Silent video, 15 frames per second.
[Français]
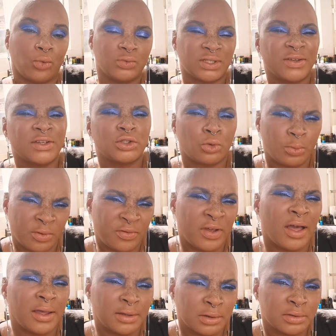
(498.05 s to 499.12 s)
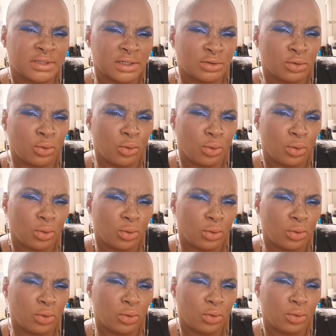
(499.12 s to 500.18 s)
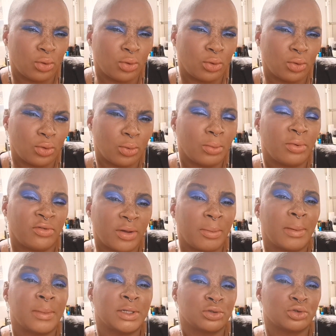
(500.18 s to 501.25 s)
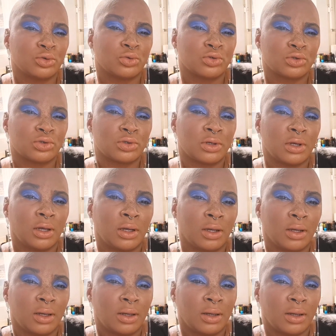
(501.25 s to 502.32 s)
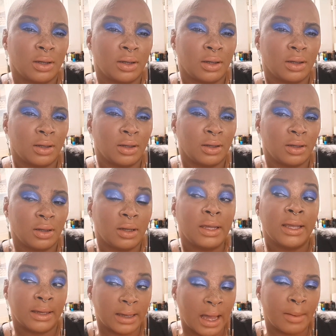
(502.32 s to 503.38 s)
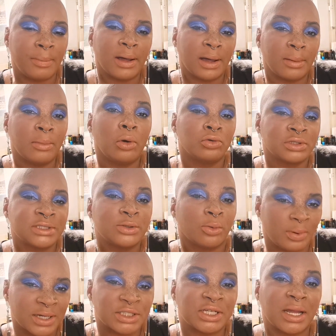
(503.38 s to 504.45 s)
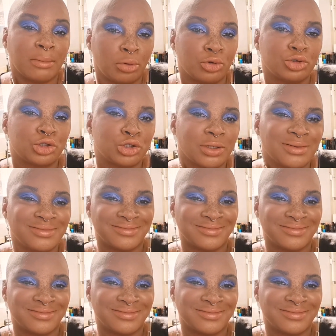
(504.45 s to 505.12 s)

Vous savez ce qu'on peut faire avec 35 euros On peut faire pas mal de choses. Et apparemment aussi, on peut acheter un blush.